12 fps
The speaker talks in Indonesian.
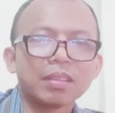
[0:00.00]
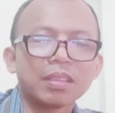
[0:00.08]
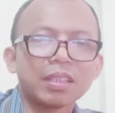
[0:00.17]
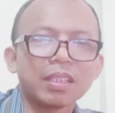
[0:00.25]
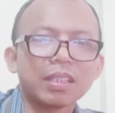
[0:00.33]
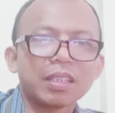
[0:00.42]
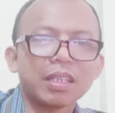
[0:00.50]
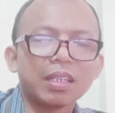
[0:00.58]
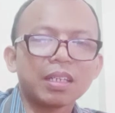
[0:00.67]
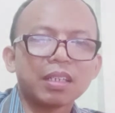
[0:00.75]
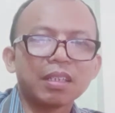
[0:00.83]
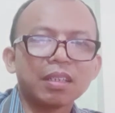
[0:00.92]

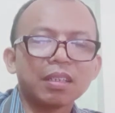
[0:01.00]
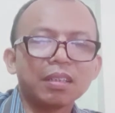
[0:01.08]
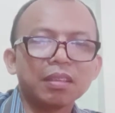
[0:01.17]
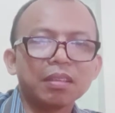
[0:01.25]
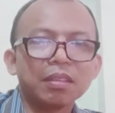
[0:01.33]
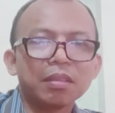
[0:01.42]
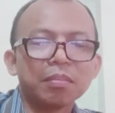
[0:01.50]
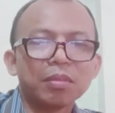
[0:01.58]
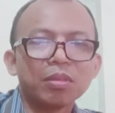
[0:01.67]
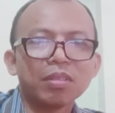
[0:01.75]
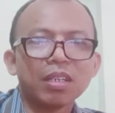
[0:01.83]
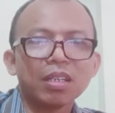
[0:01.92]
ketika
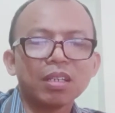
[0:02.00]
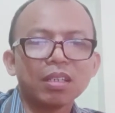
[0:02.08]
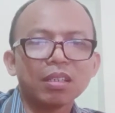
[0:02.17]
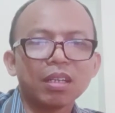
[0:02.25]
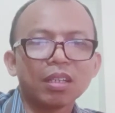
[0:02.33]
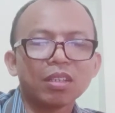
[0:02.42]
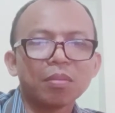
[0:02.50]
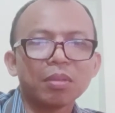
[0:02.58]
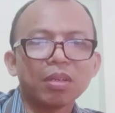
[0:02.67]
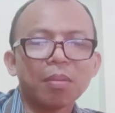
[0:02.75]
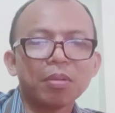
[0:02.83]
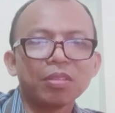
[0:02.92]
mengunggah atau
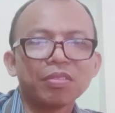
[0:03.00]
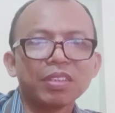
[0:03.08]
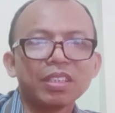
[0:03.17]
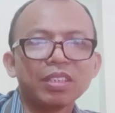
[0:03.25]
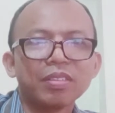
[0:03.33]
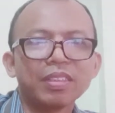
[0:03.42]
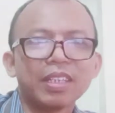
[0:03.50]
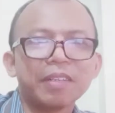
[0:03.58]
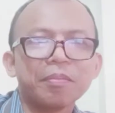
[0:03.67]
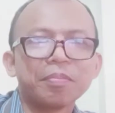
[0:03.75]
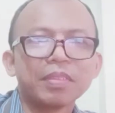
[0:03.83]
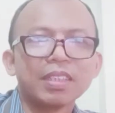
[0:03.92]
mengupload videonya
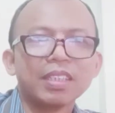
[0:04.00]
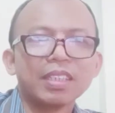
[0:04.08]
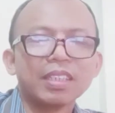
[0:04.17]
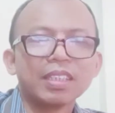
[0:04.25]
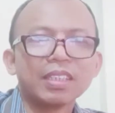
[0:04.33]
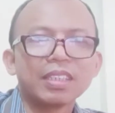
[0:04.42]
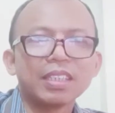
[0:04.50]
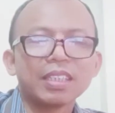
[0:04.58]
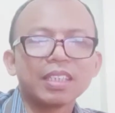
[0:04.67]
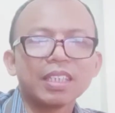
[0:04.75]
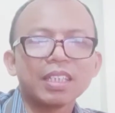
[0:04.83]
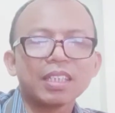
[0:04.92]

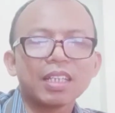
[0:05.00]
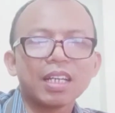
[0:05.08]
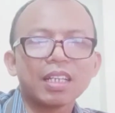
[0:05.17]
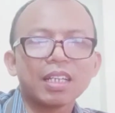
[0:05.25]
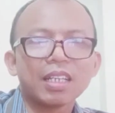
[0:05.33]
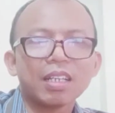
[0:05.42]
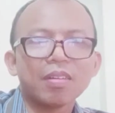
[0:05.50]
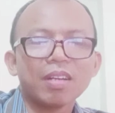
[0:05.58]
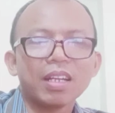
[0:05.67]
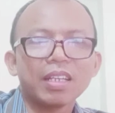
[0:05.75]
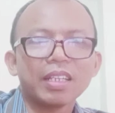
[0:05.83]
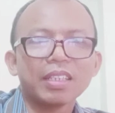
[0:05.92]
sehingga karya-karya
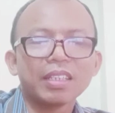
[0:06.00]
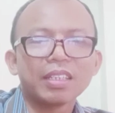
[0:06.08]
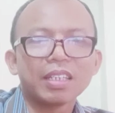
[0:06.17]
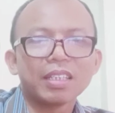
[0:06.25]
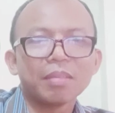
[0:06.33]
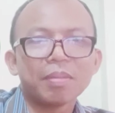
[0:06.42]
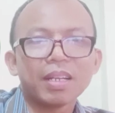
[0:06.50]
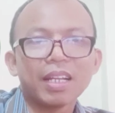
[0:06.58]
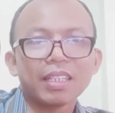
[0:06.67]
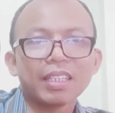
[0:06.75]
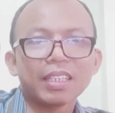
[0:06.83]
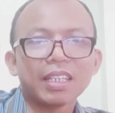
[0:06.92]
orang lain tidak
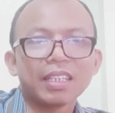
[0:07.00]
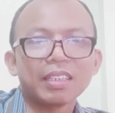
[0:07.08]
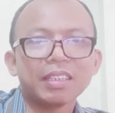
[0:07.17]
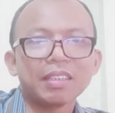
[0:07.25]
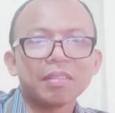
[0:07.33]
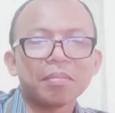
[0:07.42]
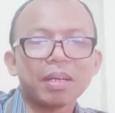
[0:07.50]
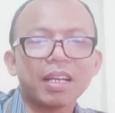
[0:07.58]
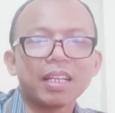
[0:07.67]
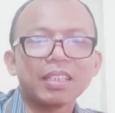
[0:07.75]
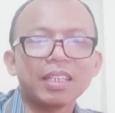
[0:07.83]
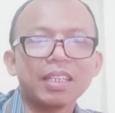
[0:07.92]
diperhatikan.
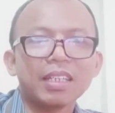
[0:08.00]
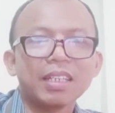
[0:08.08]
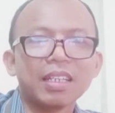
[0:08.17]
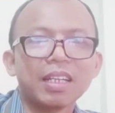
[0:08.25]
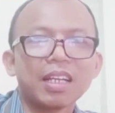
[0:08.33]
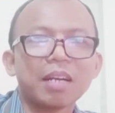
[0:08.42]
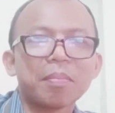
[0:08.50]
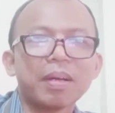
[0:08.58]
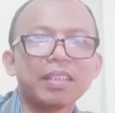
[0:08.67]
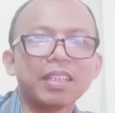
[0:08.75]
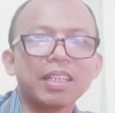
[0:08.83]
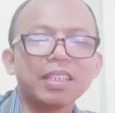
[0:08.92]
Makanya
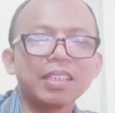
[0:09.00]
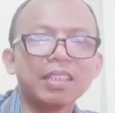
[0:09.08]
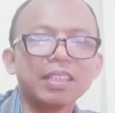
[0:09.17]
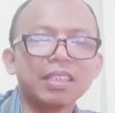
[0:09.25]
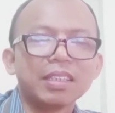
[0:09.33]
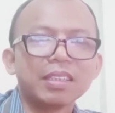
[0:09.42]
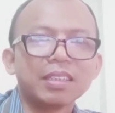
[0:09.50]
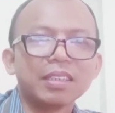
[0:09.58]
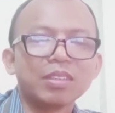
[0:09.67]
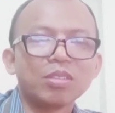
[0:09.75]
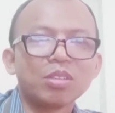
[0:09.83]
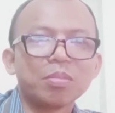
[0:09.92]
harapannya eh,
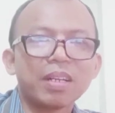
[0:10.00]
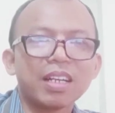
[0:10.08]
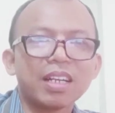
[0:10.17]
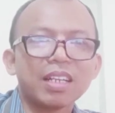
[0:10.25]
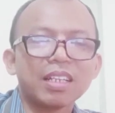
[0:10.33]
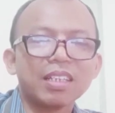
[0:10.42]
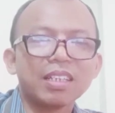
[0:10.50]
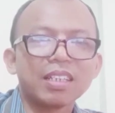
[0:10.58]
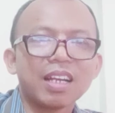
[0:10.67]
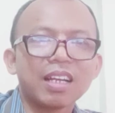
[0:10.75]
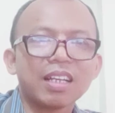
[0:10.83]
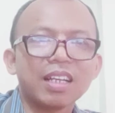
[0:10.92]
youtuber
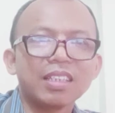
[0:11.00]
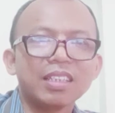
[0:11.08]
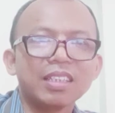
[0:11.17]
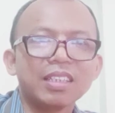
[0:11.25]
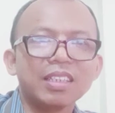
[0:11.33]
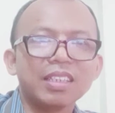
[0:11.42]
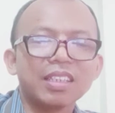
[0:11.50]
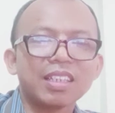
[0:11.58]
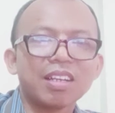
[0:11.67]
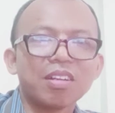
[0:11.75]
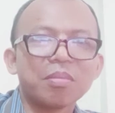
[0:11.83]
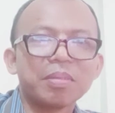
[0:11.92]
nakal ini
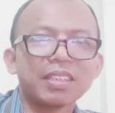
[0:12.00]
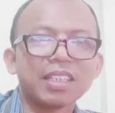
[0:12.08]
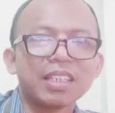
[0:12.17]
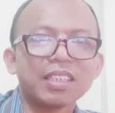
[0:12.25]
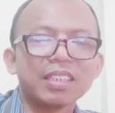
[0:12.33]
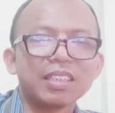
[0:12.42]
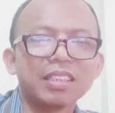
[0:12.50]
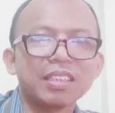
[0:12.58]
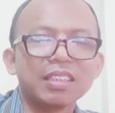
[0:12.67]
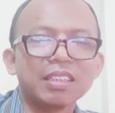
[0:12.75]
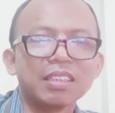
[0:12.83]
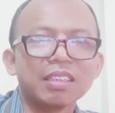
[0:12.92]
kalau bisa di